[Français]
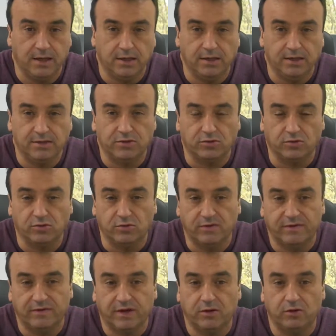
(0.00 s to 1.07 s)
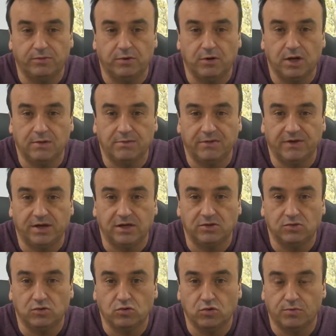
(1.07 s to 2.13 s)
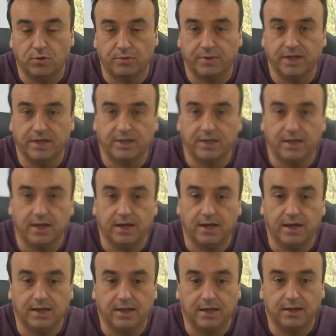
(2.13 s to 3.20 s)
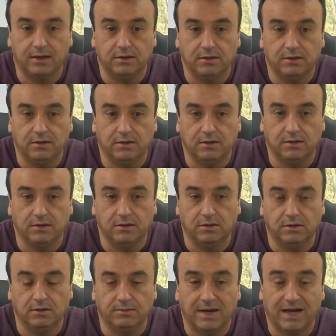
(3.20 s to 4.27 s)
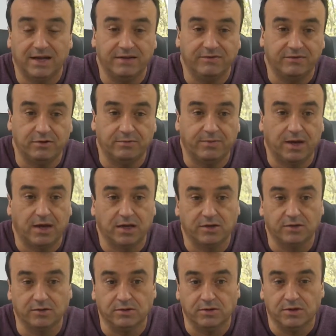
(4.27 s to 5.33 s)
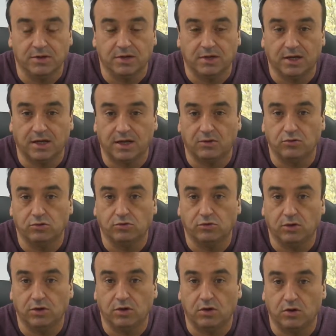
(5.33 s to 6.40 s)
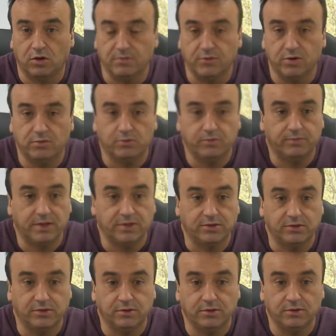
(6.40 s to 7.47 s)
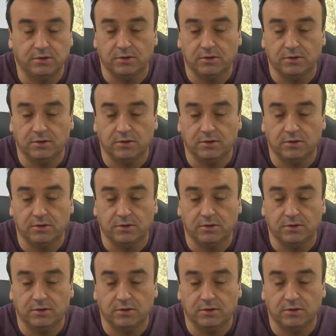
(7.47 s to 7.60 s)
ils se retrouvent avec le problème avec les autres copropriétaires à laquelle ils ne bah, ils veulent pas qu'il y ait de la courte durée dans leur immeuble parce que